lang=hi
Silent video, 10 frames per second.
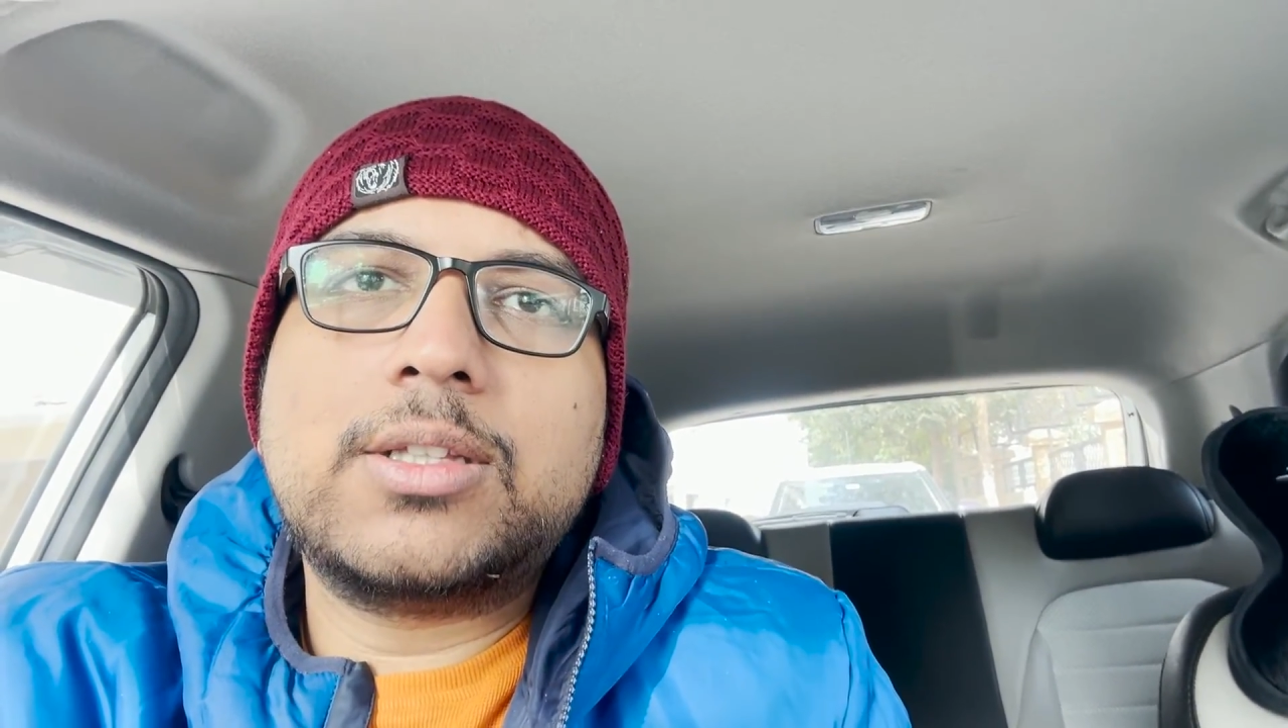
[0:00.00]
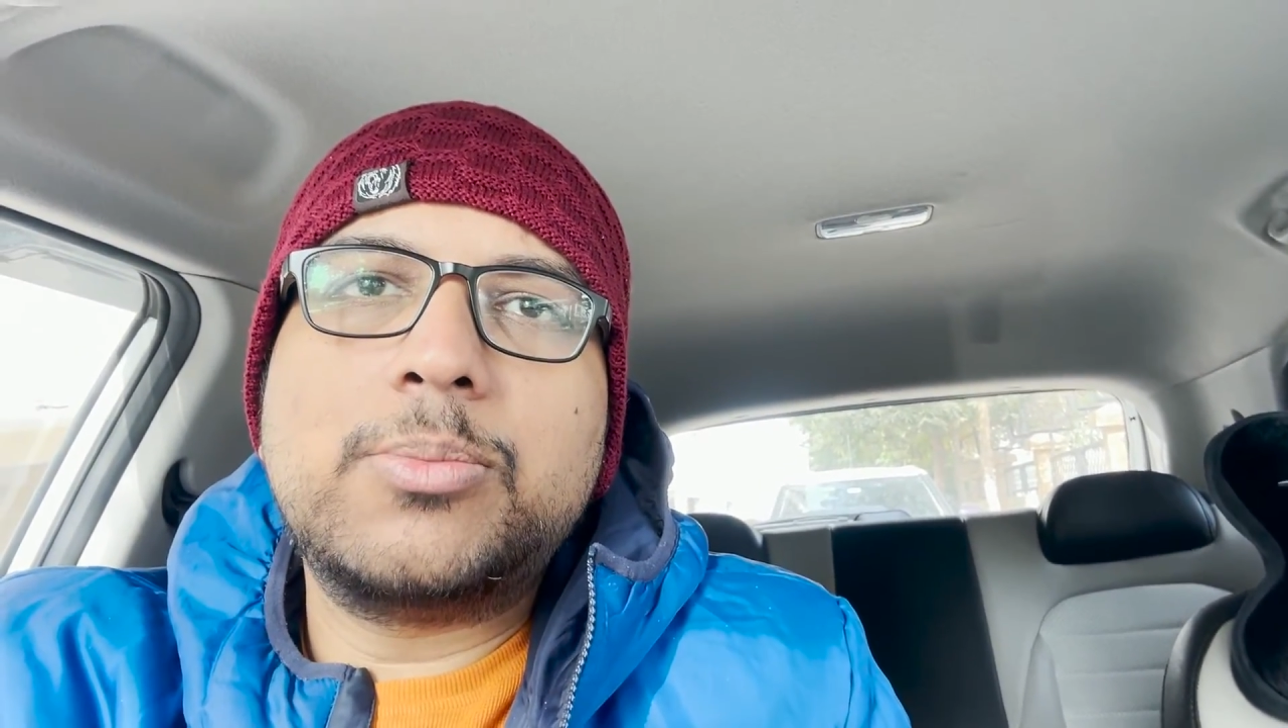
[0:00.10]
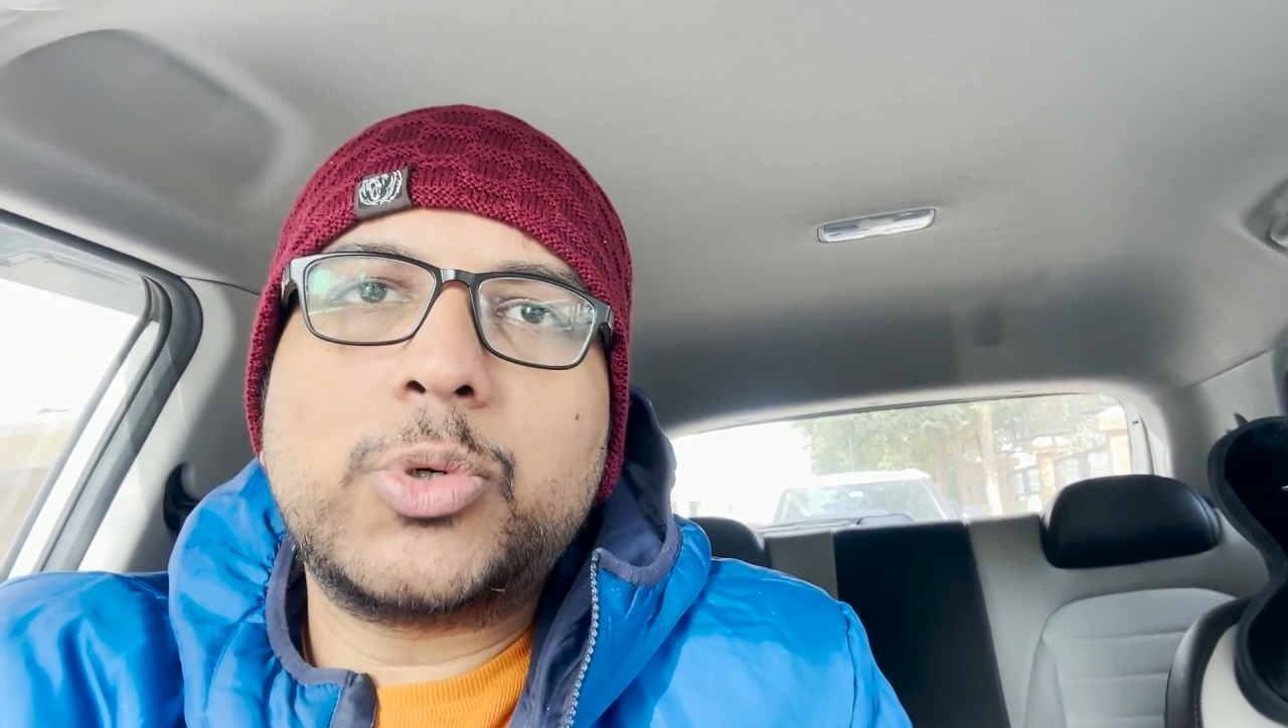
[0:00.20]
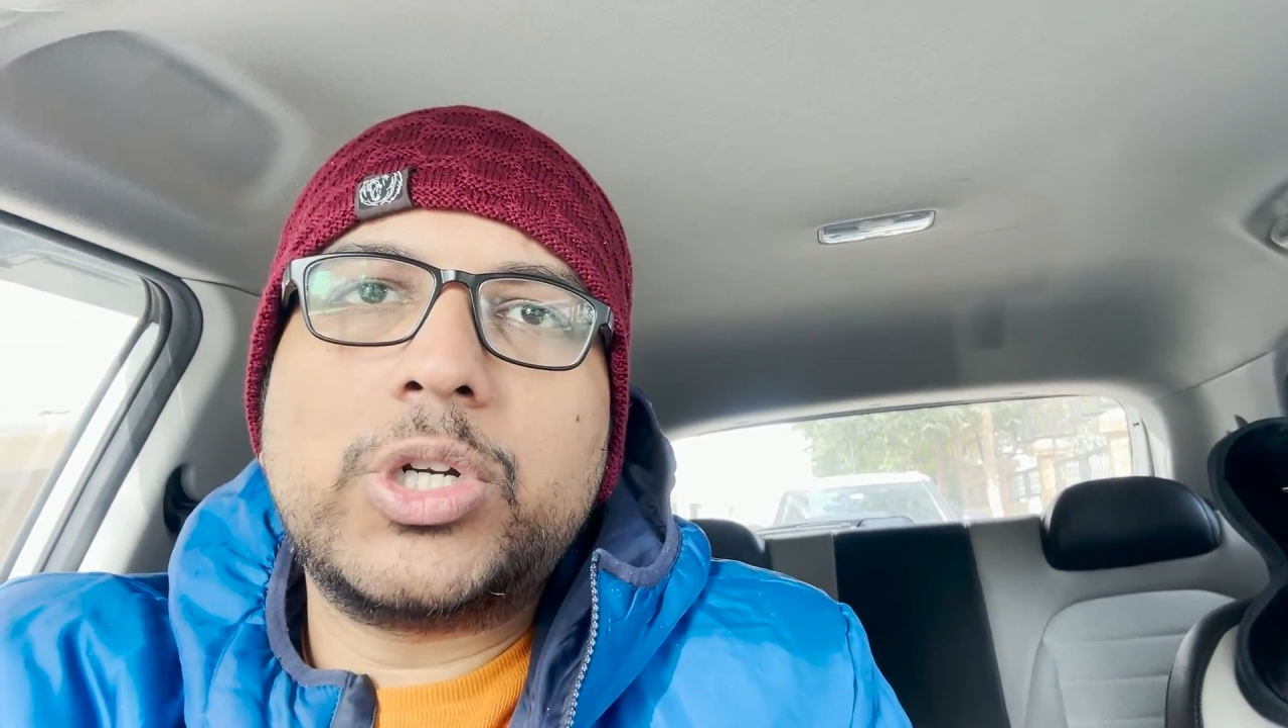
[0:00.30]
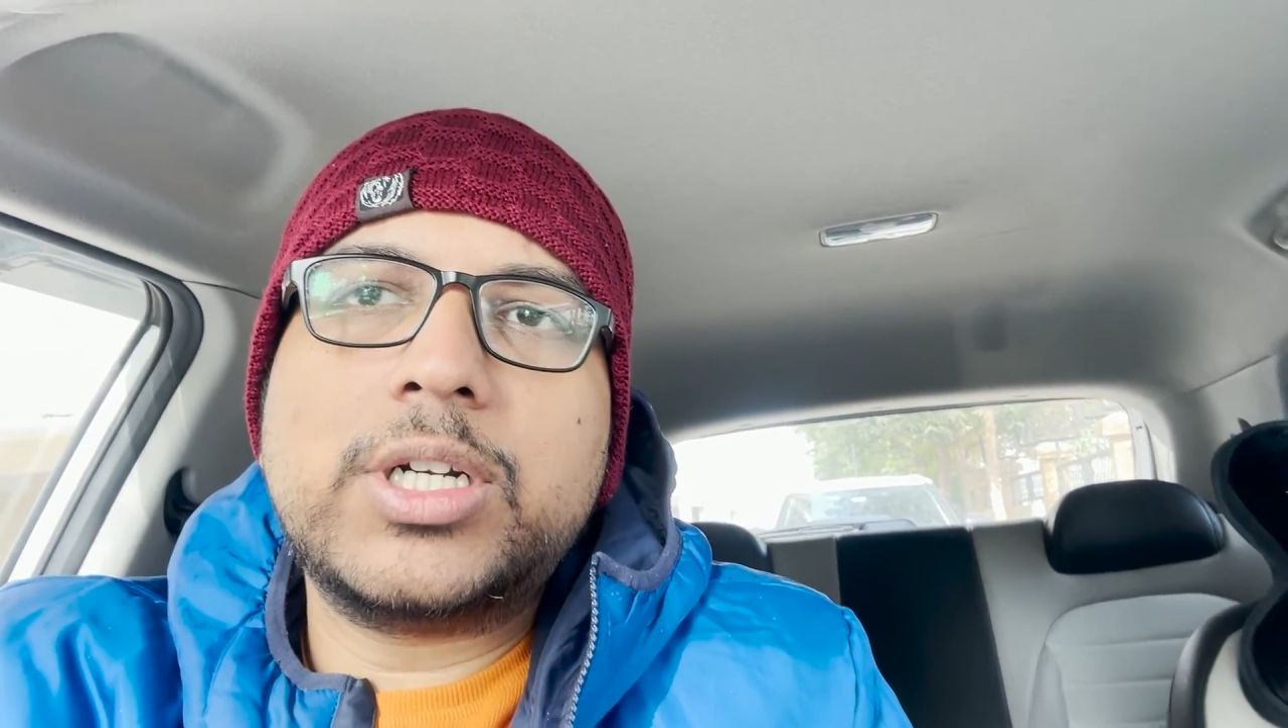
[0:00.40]
देता
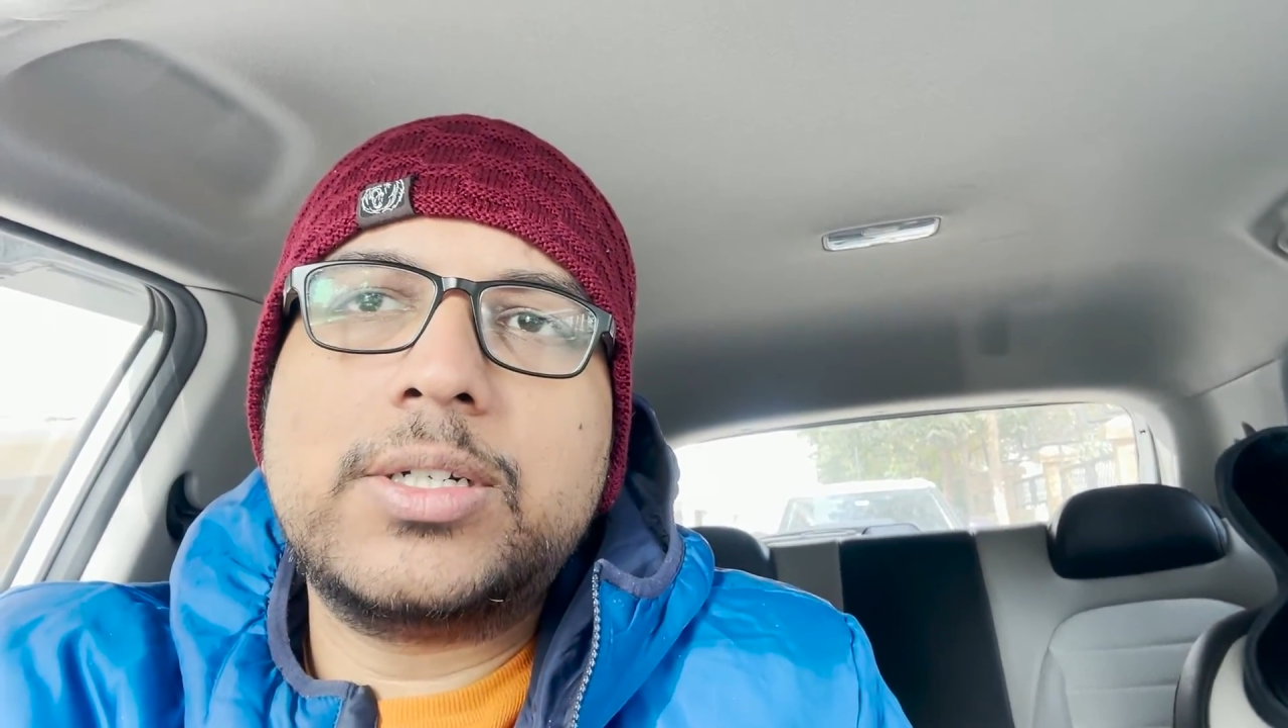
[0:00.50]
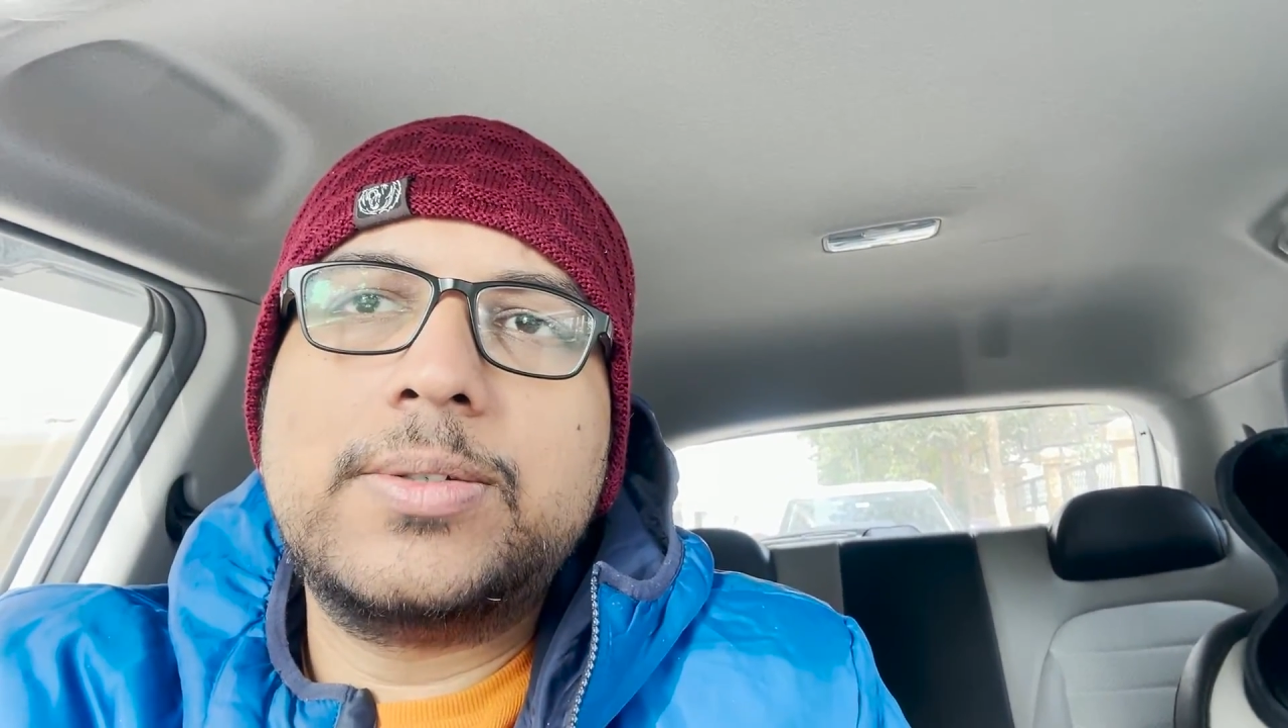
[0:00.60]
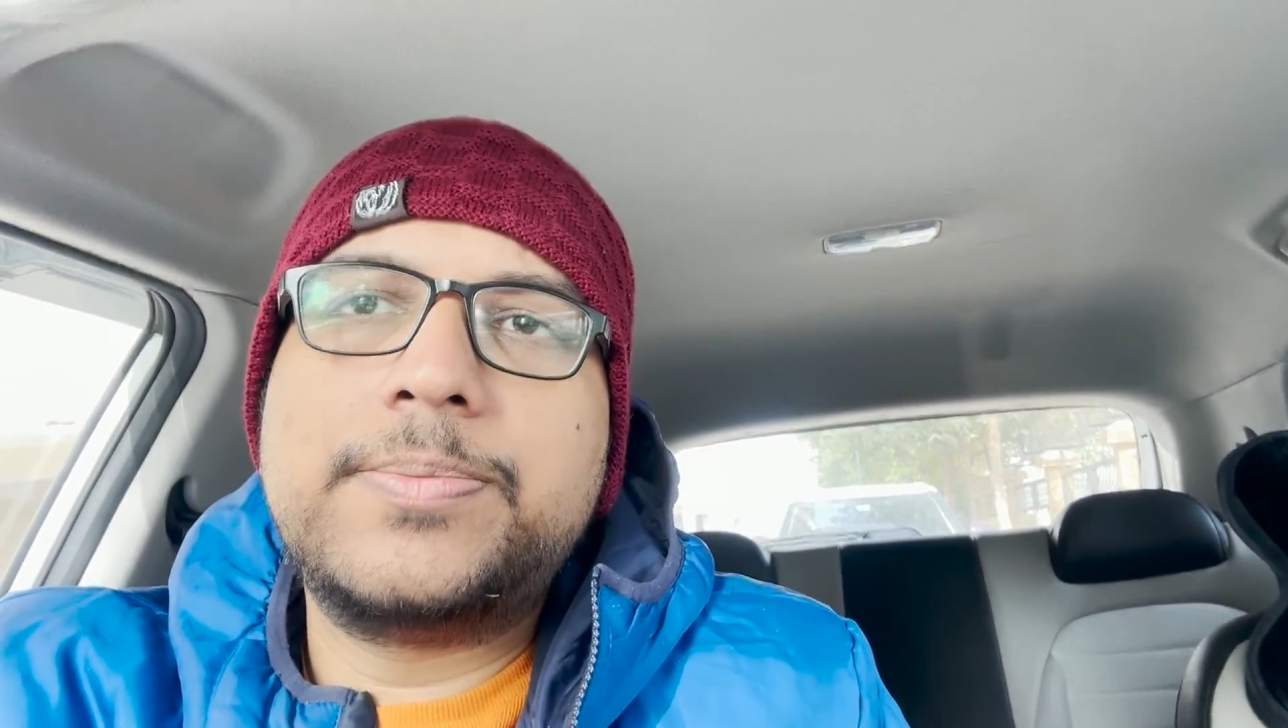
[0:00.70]
हूँ प्रोडक्ट